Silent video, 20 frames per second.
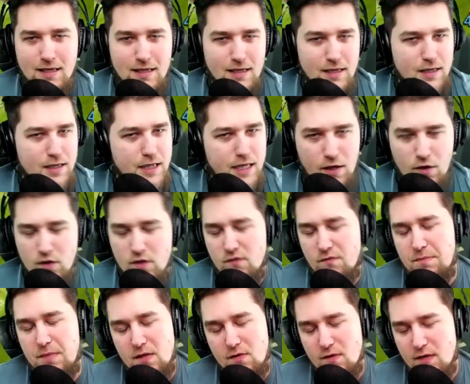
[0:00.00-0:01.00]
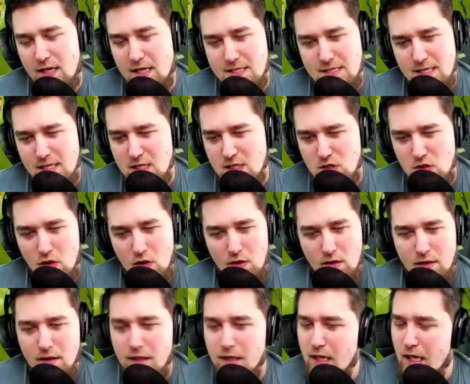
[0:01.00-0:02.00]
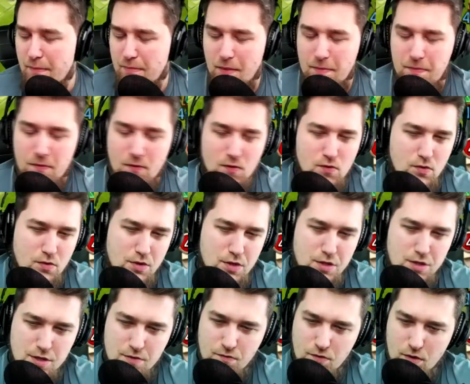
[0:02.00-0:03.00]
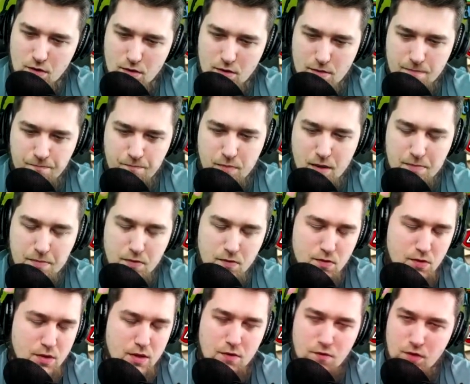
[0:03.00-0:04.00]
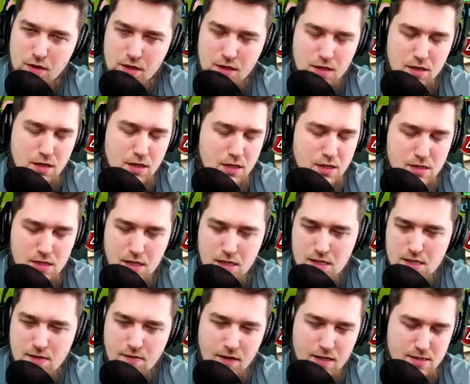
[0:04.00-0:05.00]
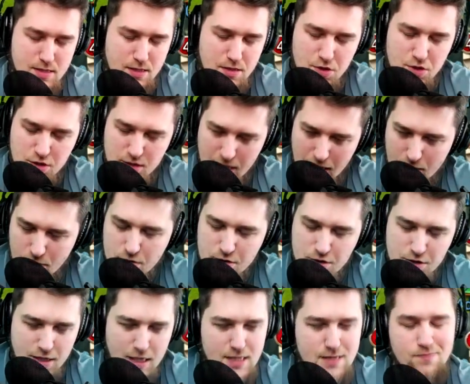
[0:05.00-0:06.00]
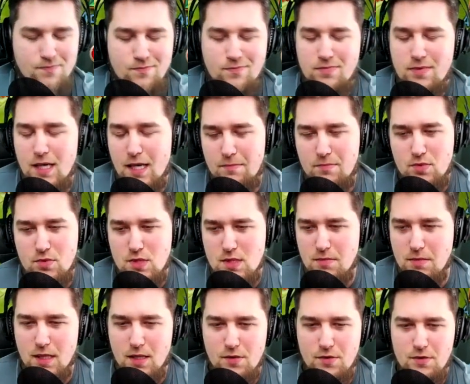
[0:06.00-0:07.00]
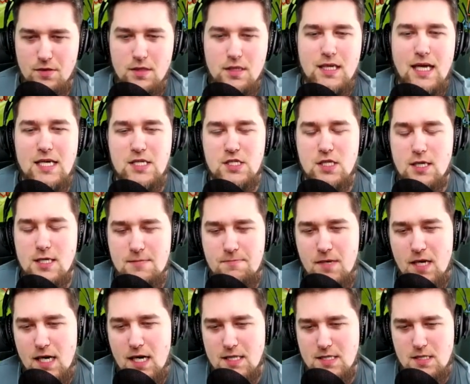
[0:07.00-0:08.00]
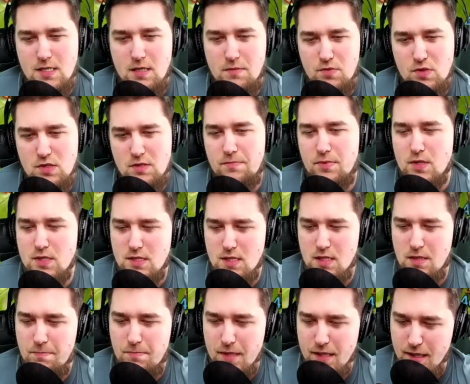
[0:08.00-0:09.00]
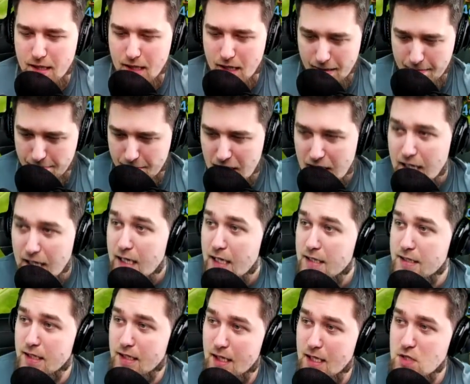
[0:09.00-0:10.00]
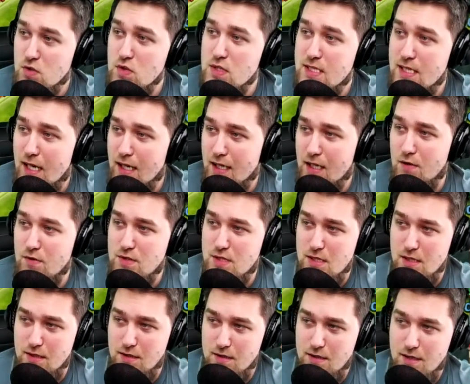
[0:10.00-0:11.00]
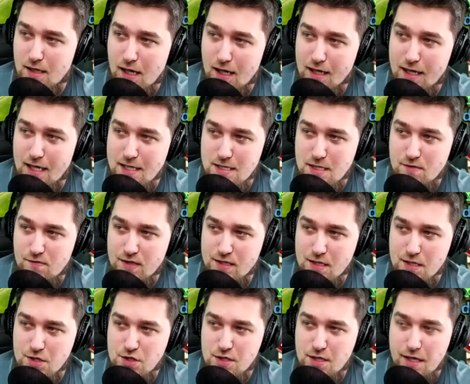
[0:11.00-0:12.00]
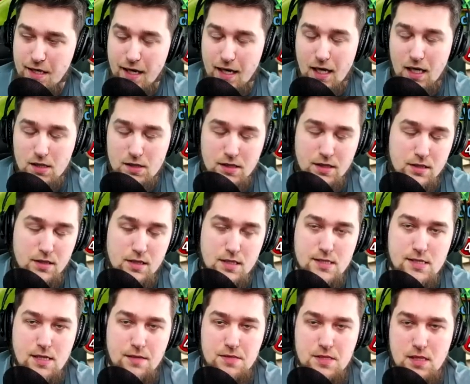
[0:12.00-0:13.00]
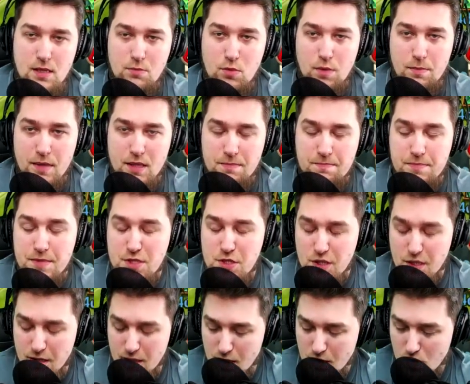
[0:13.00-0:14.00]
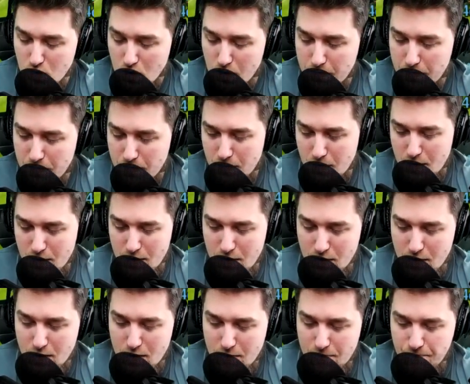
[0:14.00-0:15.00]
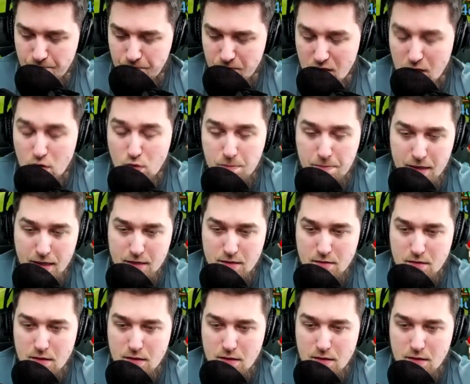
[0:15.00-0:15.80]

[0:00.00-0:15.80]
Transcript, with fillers: Я вот в первый раз зашел, я по поводу ничего, по поводу него не интересовался, не читал. Вот сейчас, бля, будем, короче, даже разбираться не будем, просто им поиграем. Нахожусь на аккаунте игрока 1234 Alnet, на самом деле мой подписчик, игрок э, Люпен,